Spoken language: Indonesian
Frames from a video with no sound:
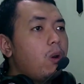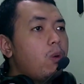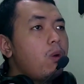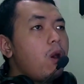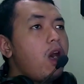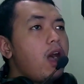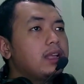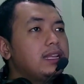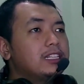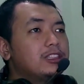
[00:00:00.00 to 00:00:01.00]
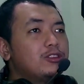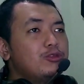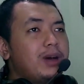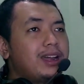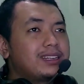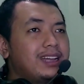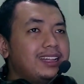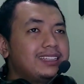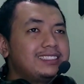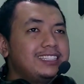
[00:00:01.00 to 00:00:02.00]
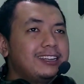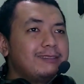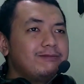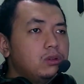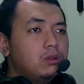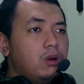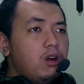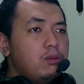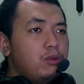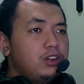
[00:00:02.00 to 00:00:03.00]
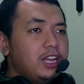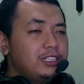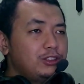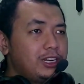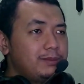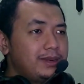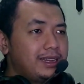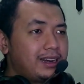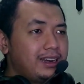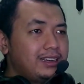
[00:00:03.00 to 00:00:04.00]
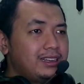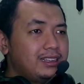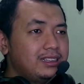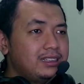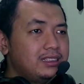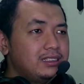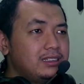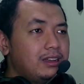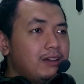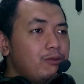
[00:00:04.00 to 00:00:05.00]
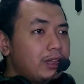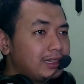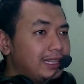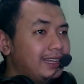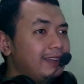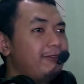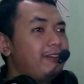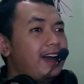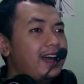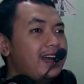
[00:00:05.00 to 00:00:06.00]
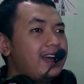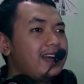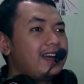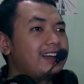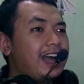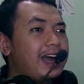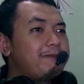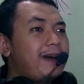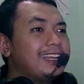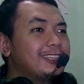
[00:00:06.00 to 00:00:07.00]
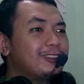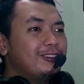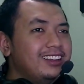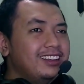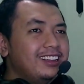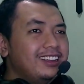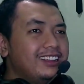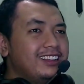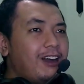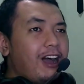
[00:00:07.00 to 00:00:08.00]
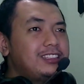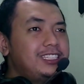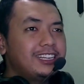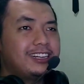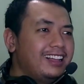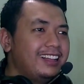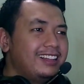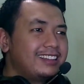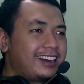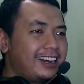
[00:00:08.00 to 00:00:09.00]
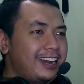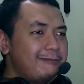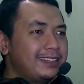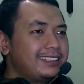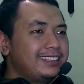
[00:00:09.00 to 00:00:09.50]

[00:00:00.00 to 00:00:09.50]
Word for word: Wah, itu markasnya. Oh, mau dihancurin beneran. What the fuck? Apa itu? Anjir, keren amat